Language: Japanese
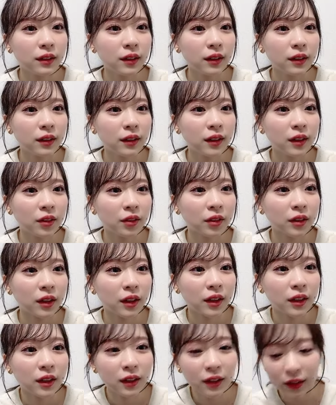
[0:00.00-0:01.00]
なんだろう
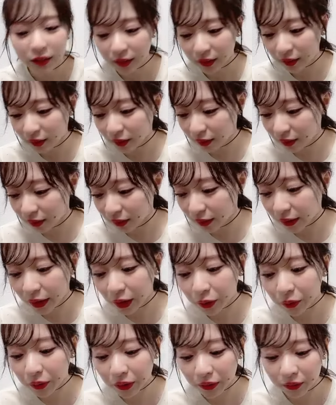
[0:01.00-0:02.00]
な気が
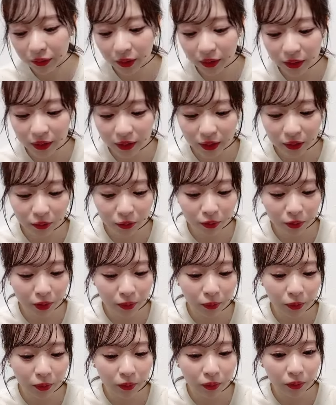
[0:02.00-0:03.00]
弱くなっちゃう
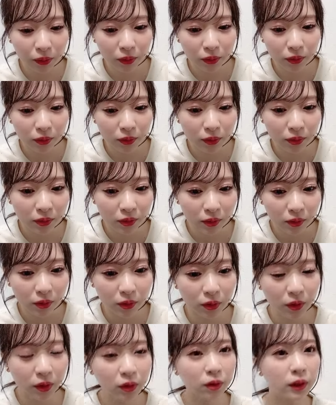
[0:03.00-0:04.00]
時も
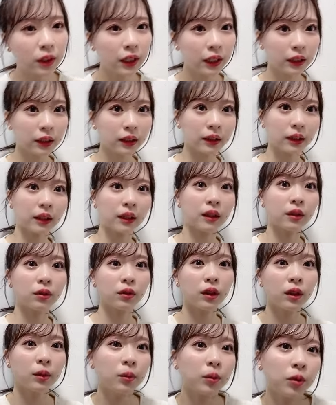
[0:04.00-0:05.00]
時折あったけ
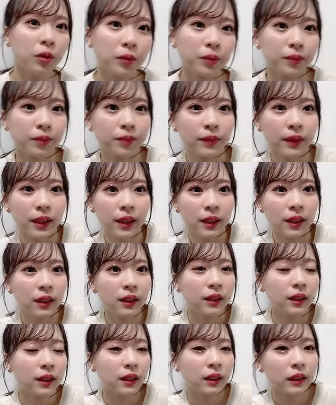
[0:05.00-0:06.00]
どでも
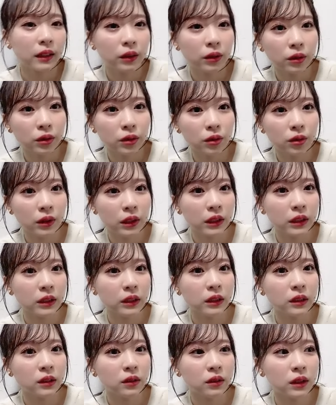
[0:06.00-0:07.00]
なんだろう相談
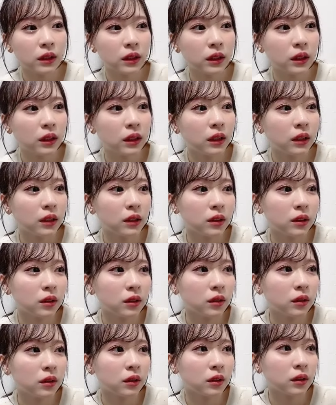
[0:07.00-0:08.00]
してくれたり
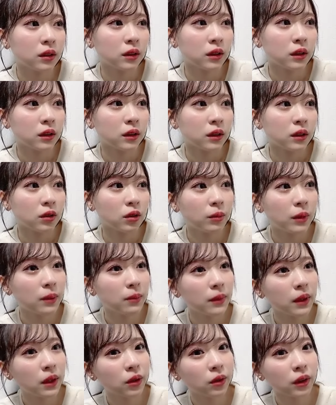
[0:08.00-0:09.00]
すぐこう
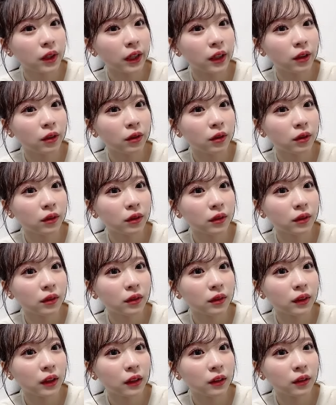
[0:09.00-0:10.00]
メンバーを頼っ
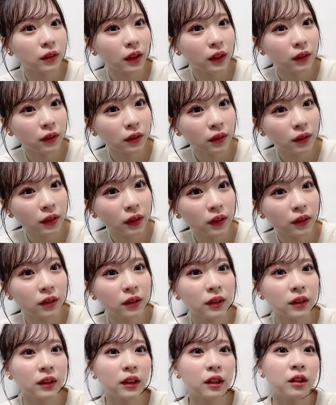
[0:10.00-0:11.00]
てくれるっていう
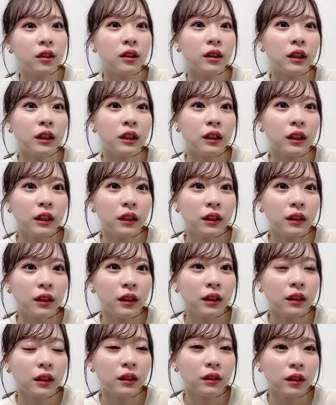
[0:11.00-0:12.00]
姿勢
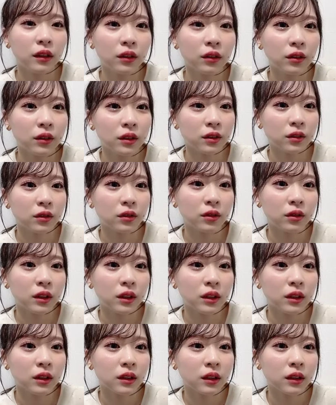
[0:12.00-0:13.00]
でいてくれるのはすごい
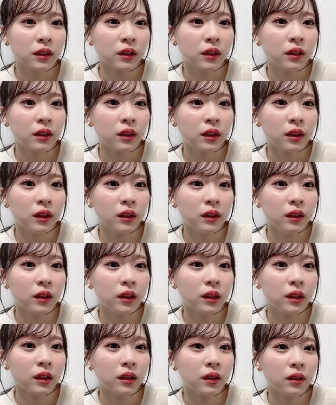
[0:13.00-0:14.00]
嬉しかったなっ
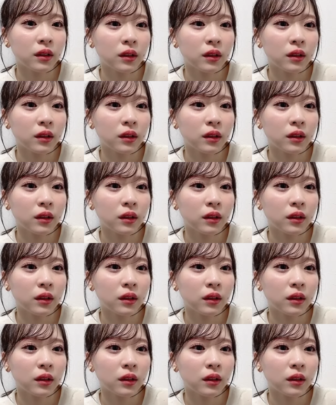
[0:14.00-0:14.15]
て